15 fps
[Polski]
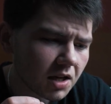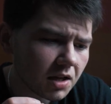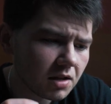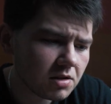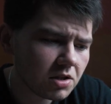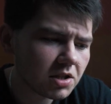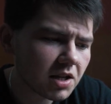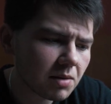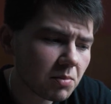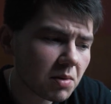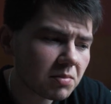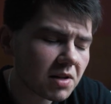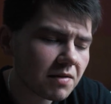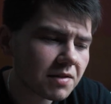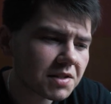I dzisiaj
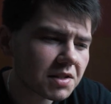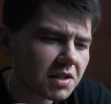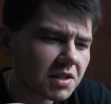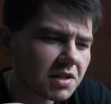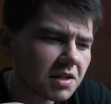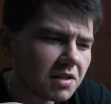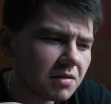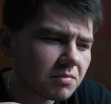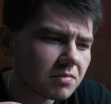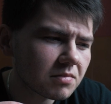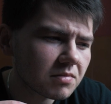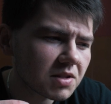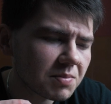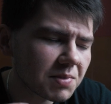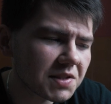mam dla Was taki
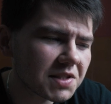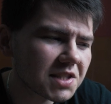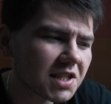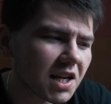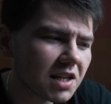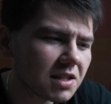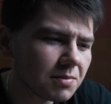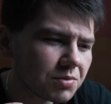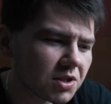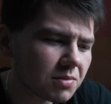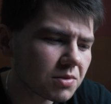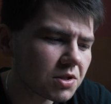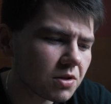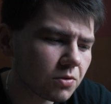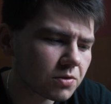specjalny
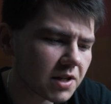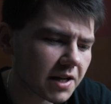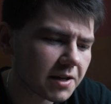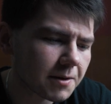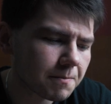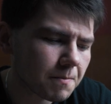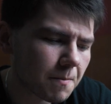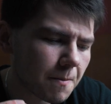przemyślunek,